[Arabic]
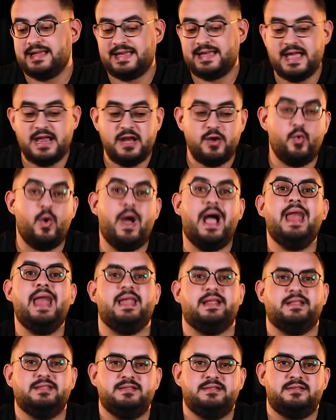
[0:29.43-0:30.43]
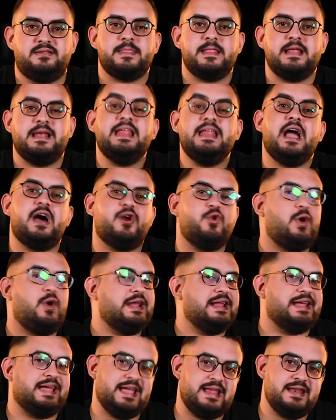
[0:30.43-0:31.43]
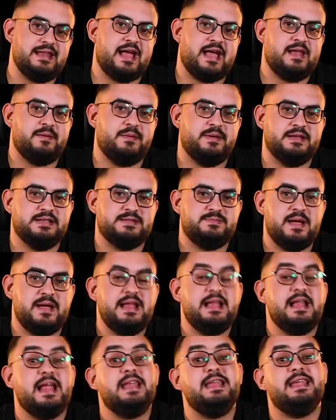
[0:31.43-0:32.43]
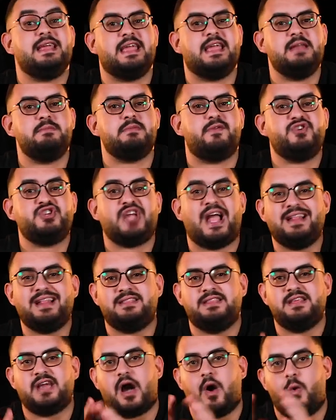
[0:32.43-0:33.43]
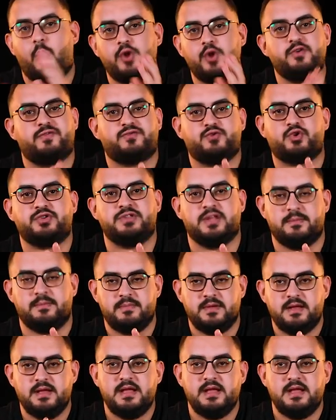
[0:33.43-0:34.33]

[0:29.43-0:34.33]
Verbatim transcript: كين وهالاند ليه هروح لكين انا بالنسبه لي لان كين مفيش حد يعوضه في توتنهام